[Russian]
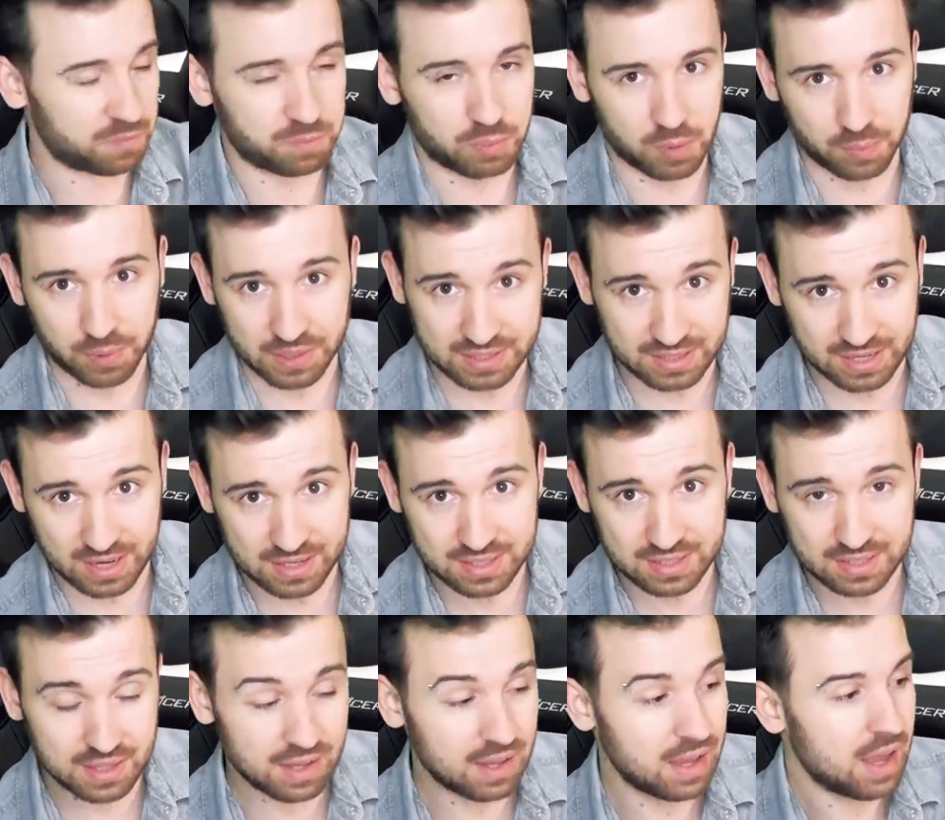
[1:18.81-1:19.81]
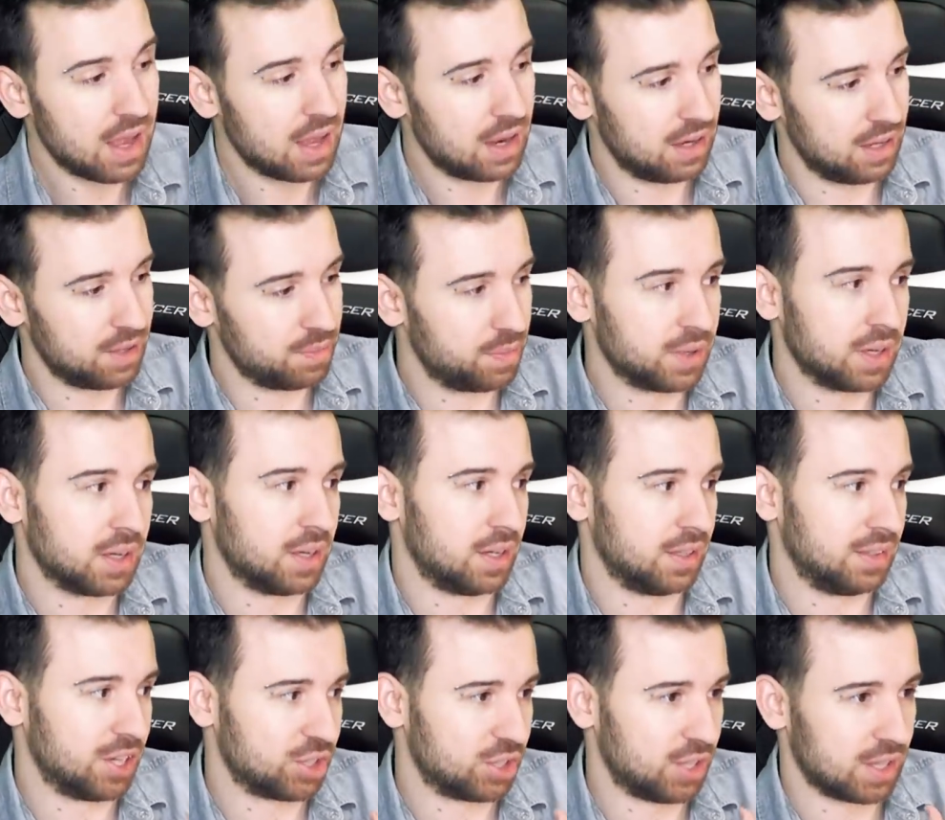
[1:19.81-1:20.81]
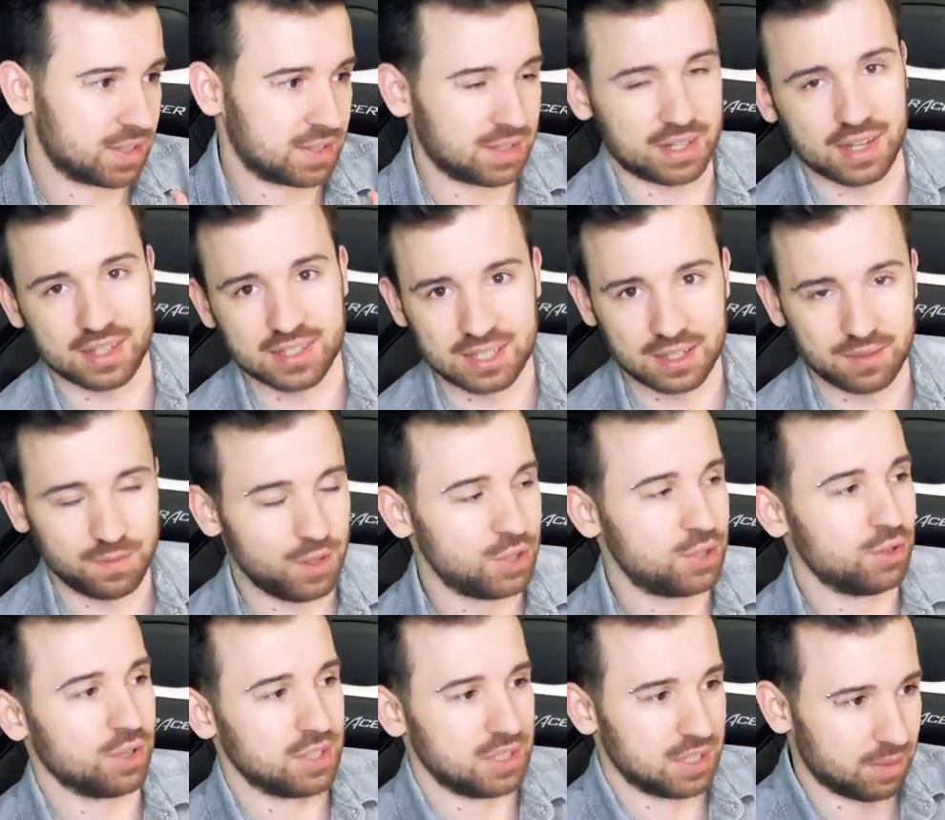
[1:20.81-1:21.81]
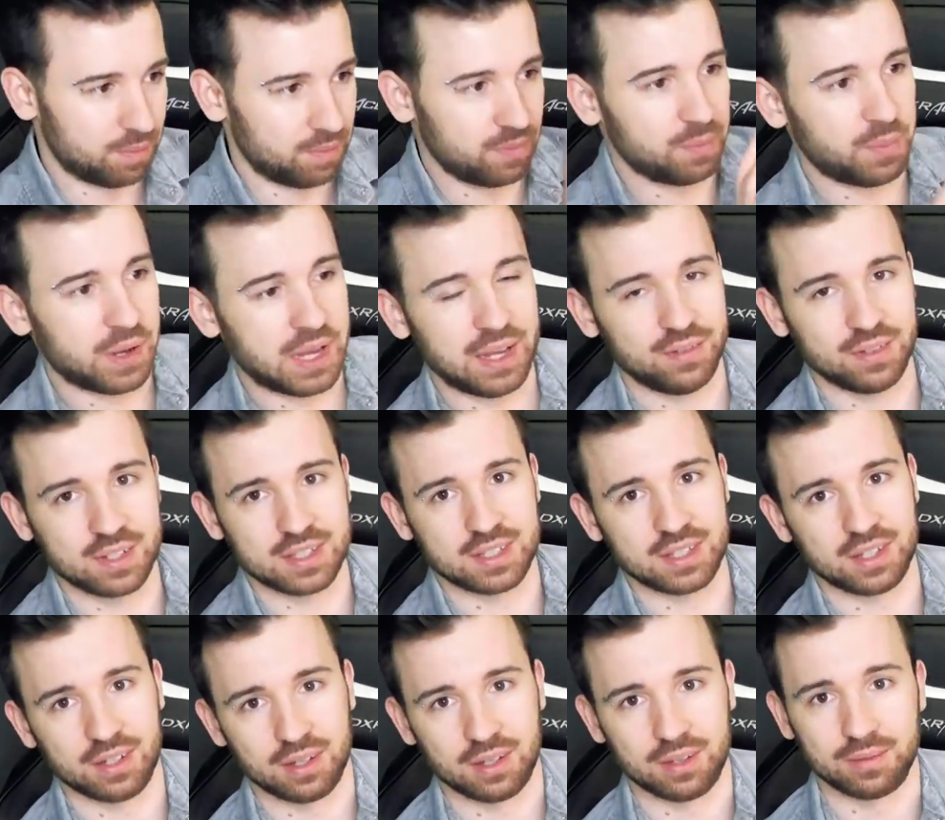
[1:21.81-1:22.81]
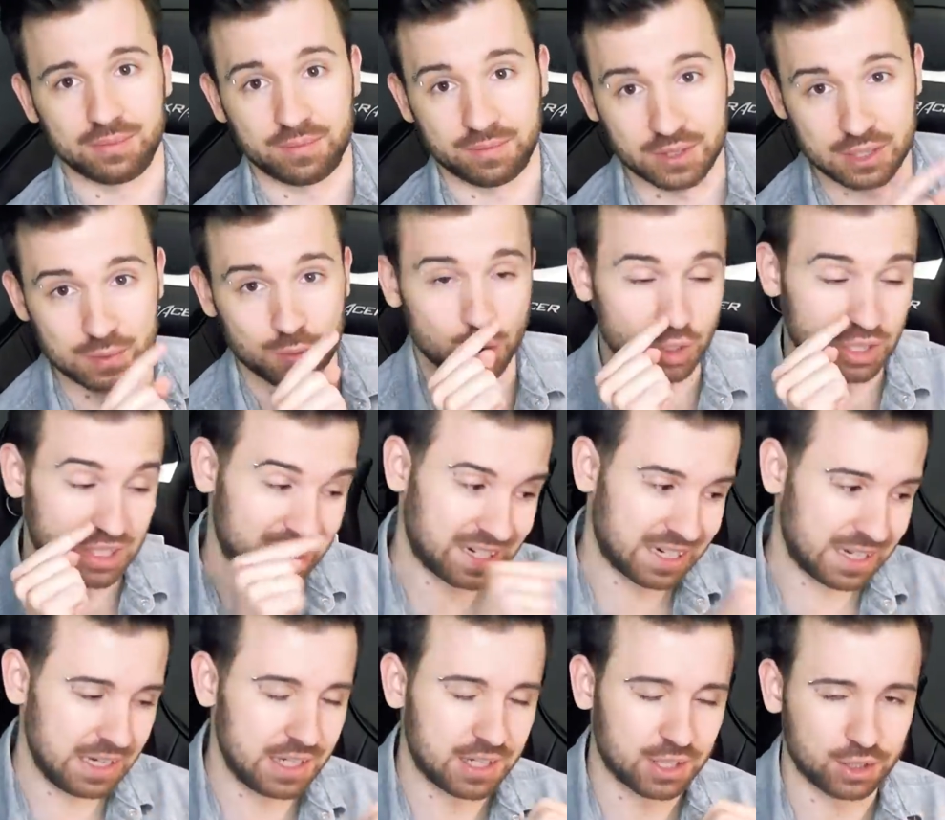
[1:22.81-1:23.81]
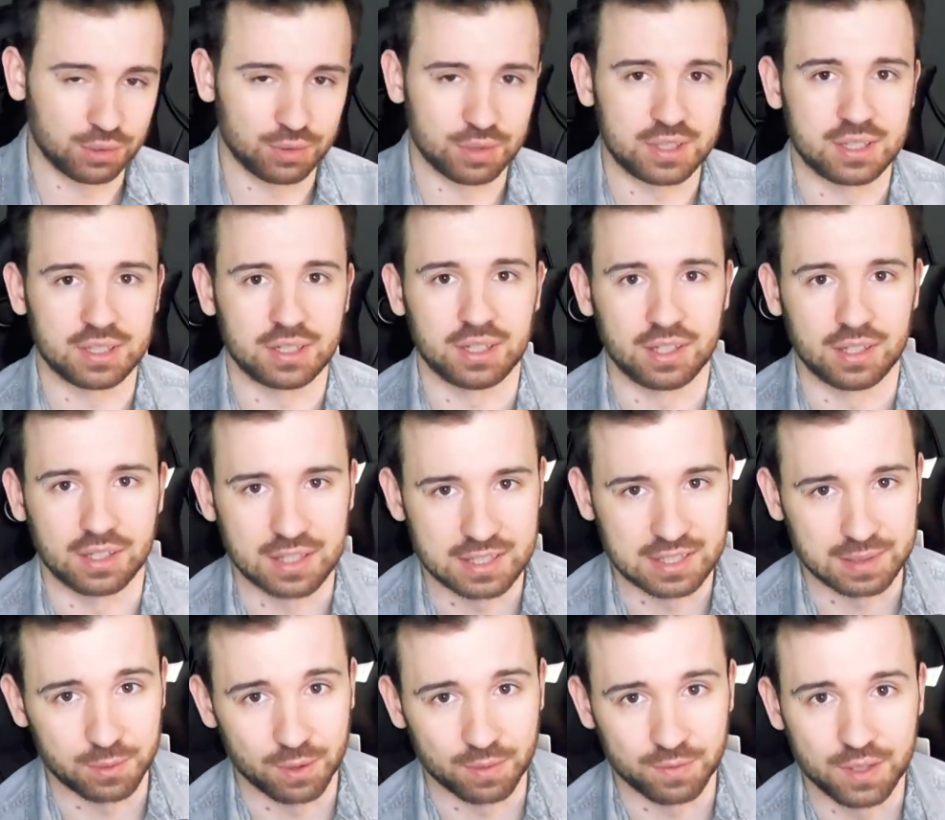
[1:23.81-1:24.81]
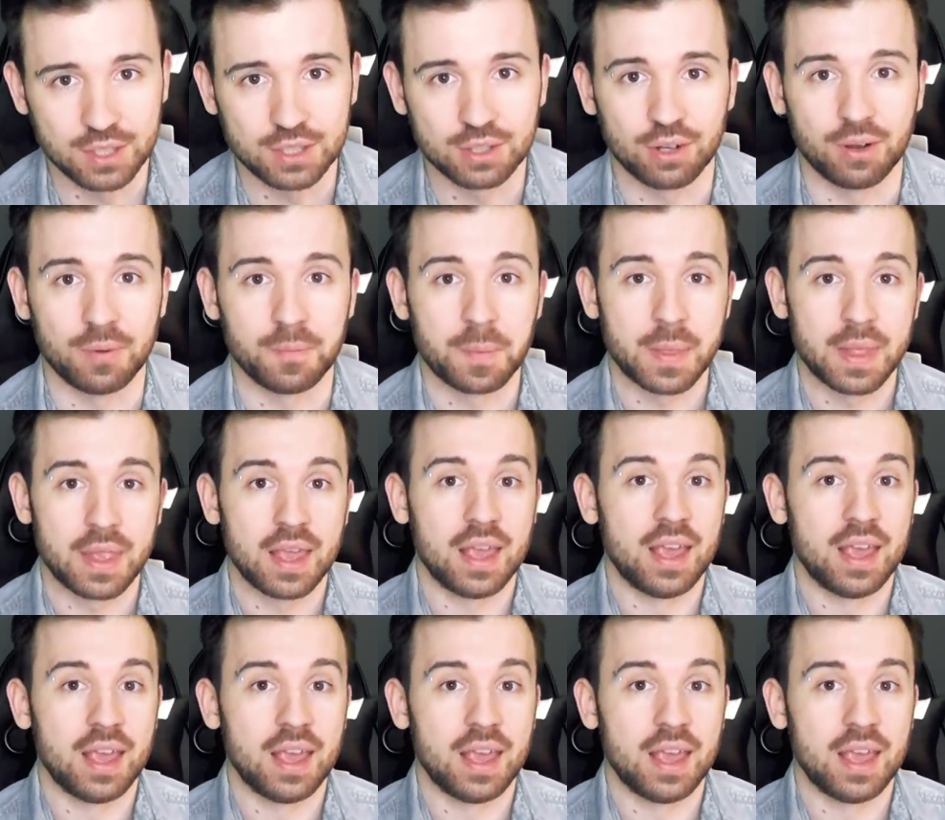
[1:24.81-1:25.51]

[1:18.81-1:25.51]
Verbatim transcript: по подсказке, либо дождаться конца видео, где появится возможность кликнуть на само видео